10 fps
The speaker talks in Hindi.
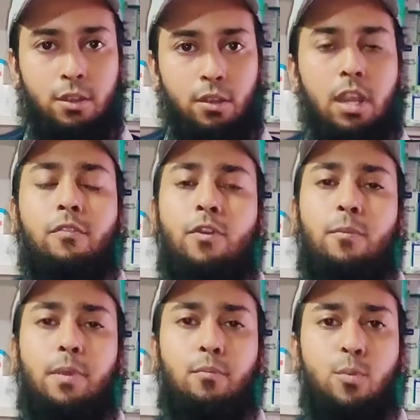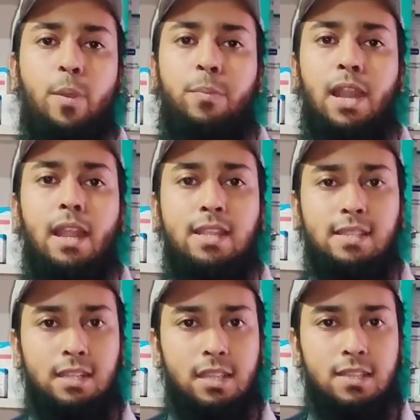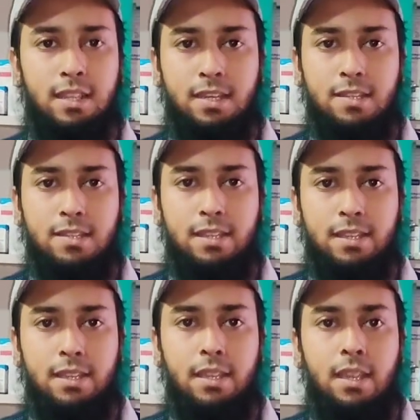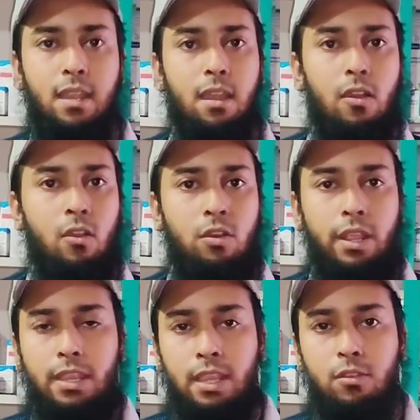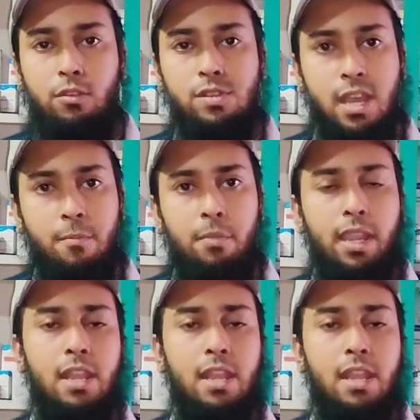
टॉनिक फॉर्म में मुंह में पिला नहीं सकते सिनिन से और एक एक को शाम में